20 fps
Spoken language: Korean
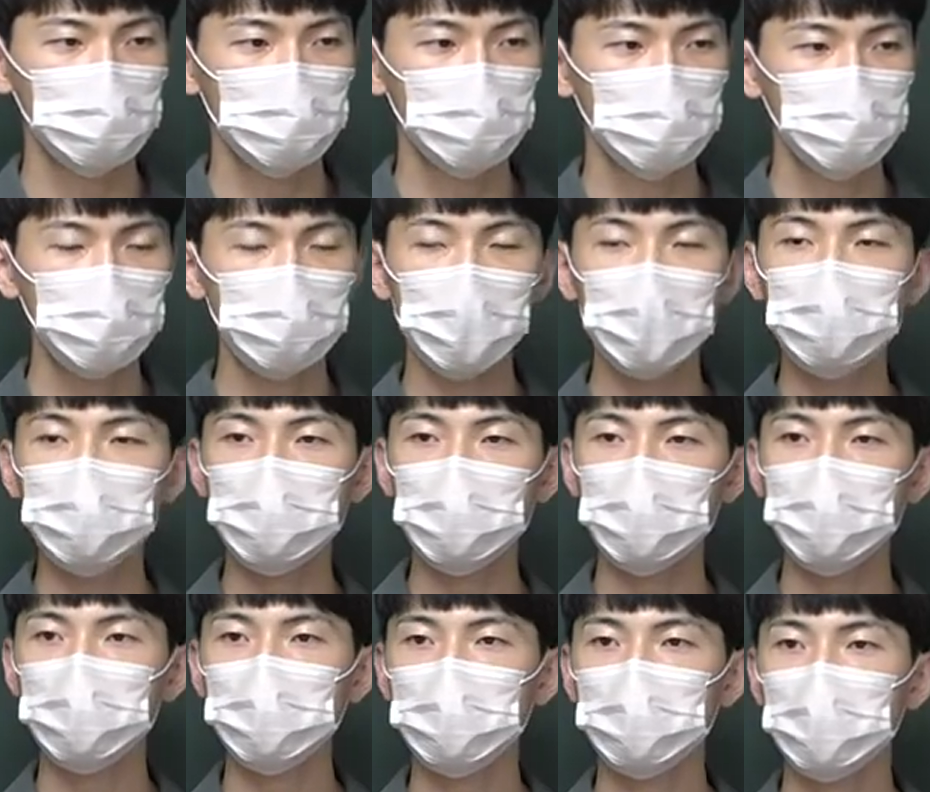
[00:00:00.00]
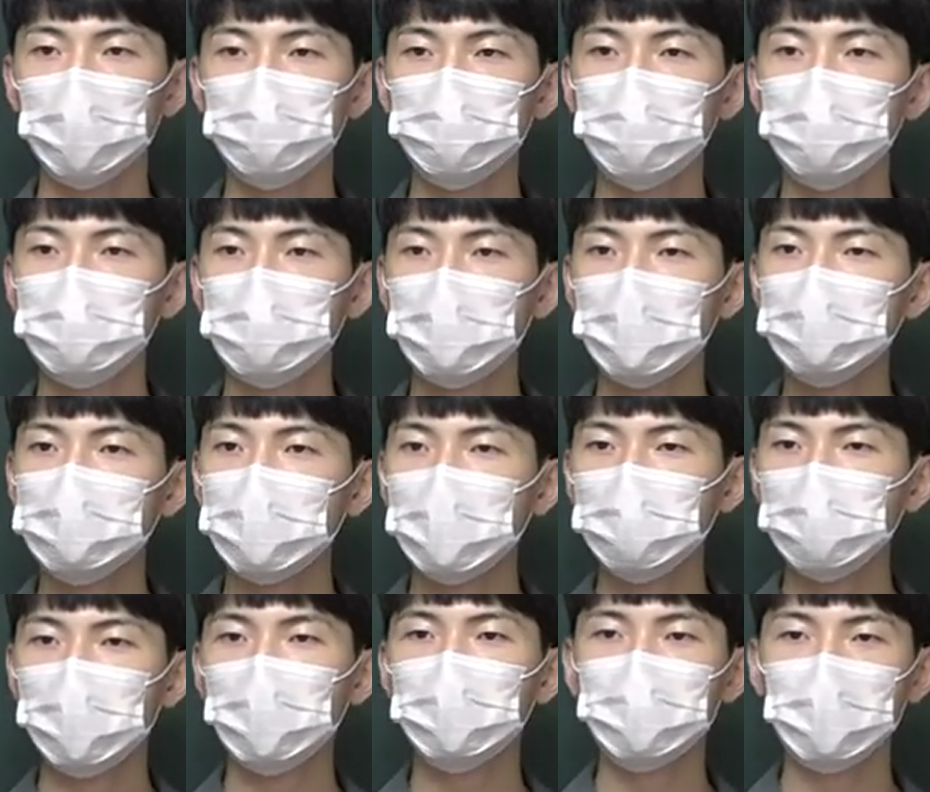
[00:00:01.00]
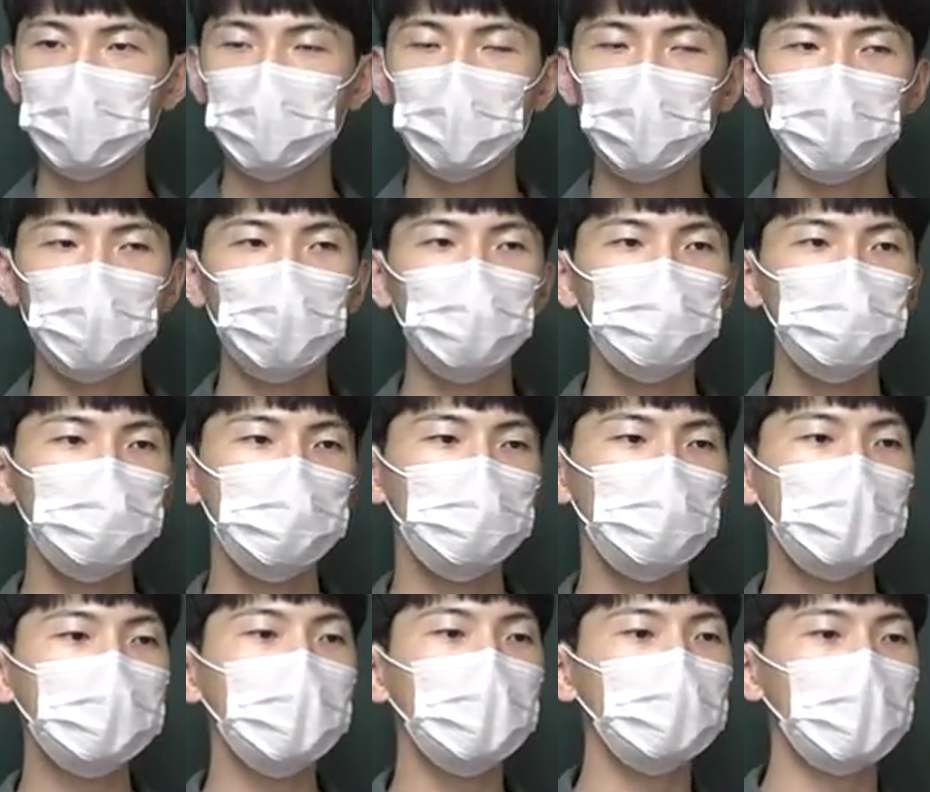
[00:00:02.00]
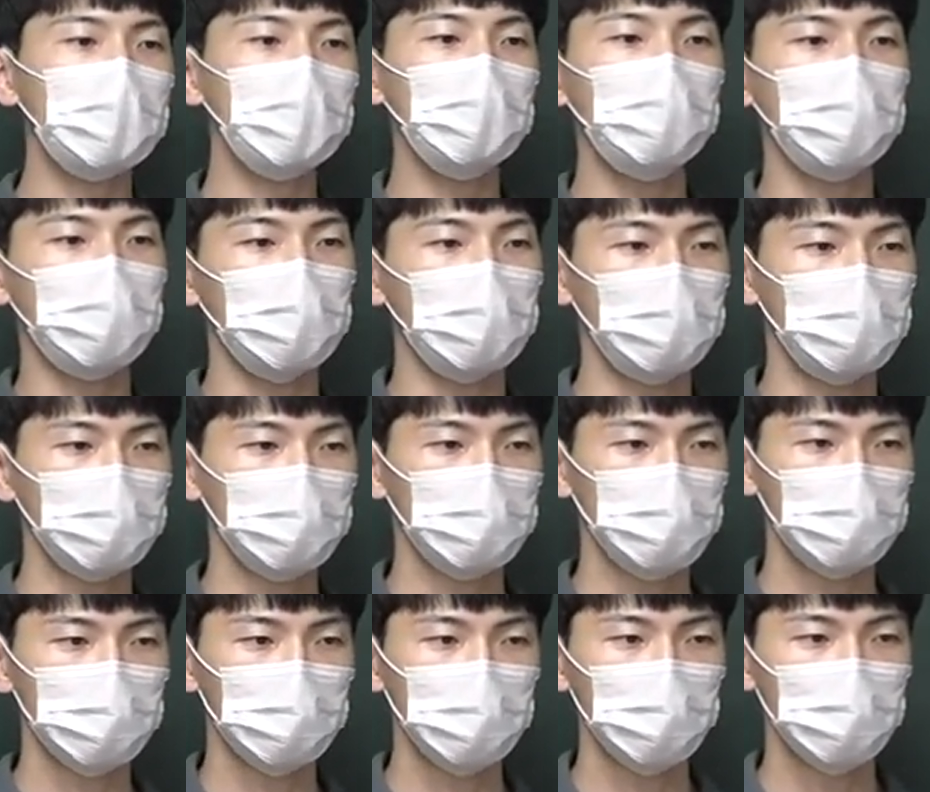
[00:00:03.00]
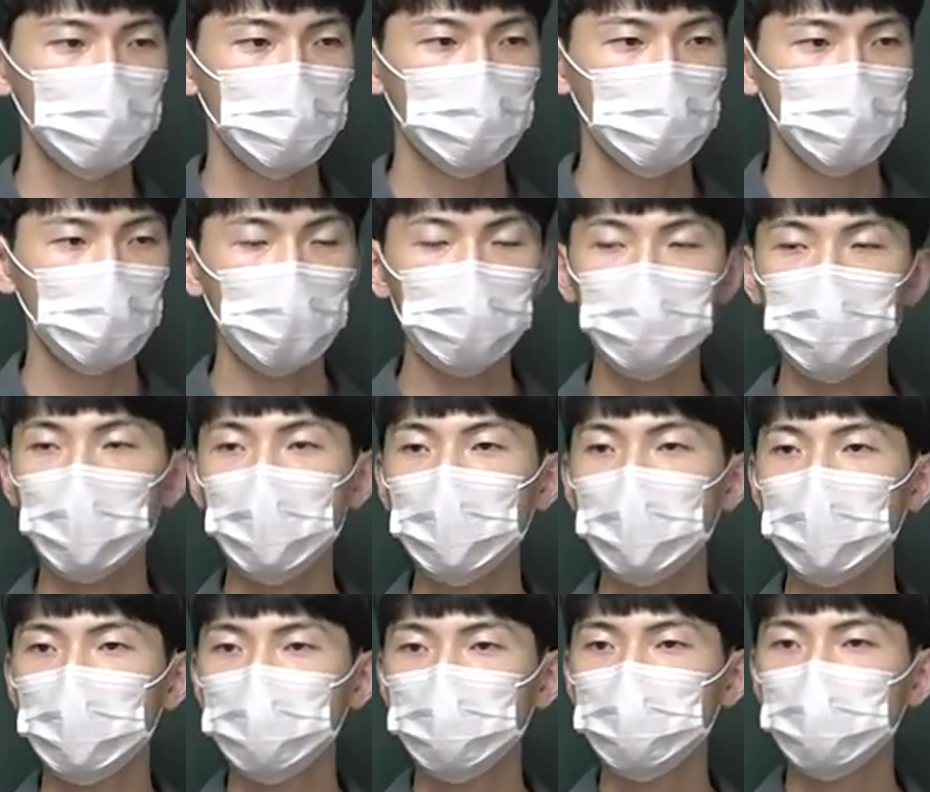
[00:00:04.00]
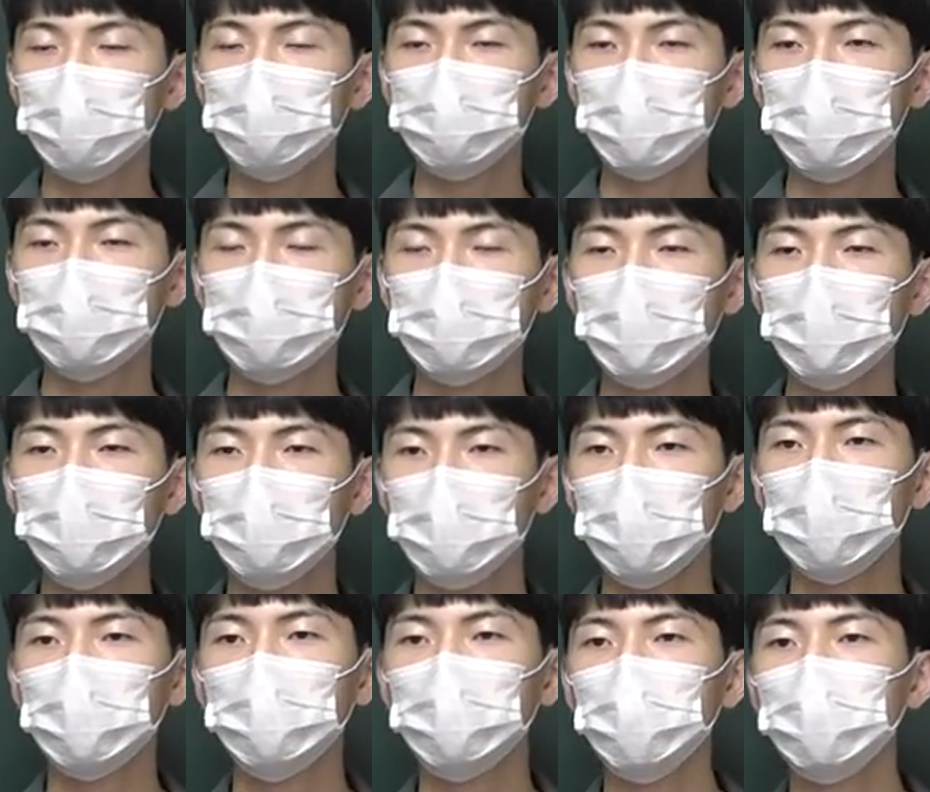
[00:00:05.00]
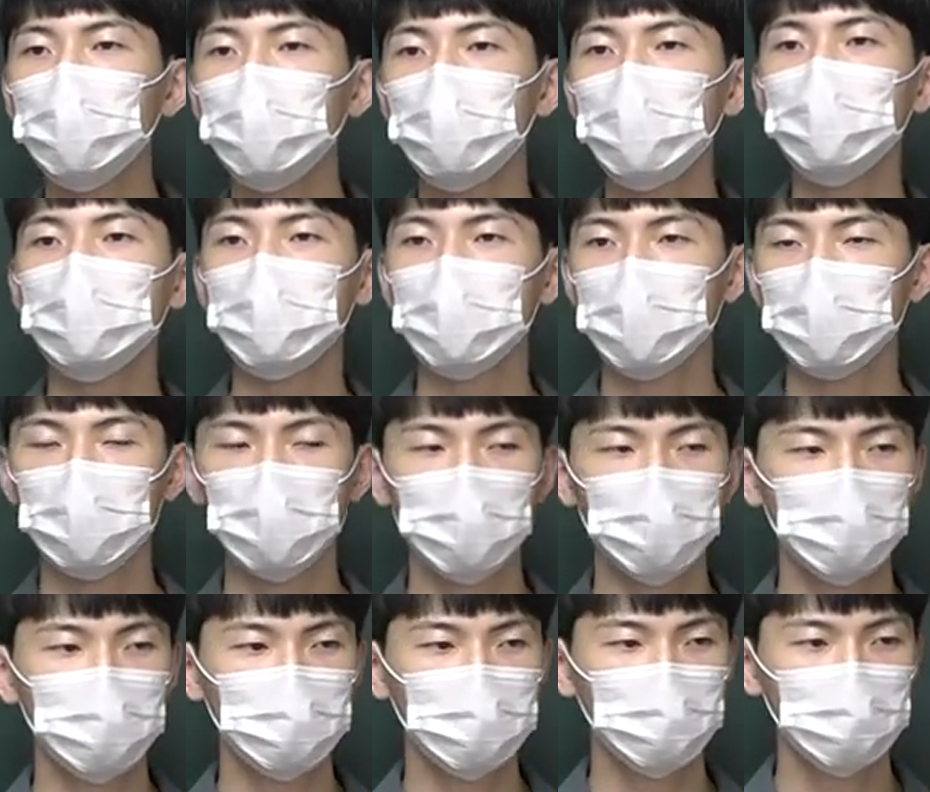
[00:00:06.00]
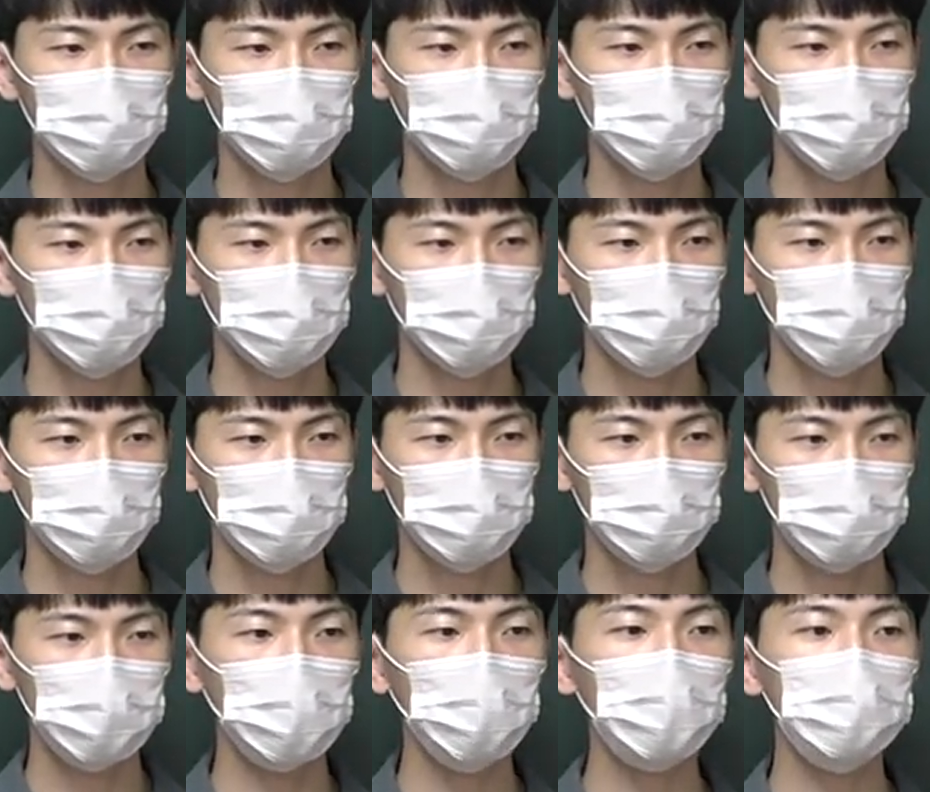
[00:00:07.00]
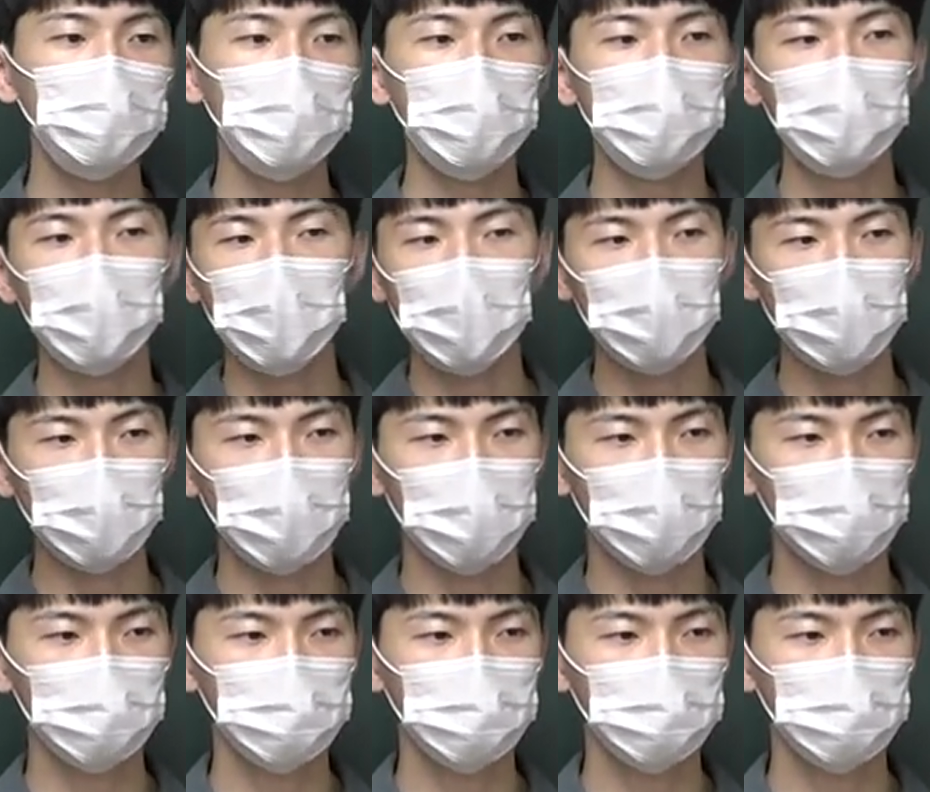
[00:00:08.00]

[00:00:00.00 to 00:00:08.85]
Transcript: 시간 제한이 단순히 시간 제한만 하는 게 아니라 여러분들 멘탈을 날려버려요. 언제? 국어 수학 끝나고 영어를 보려고 할 때. 첫 번째로 멘탈 날라가요.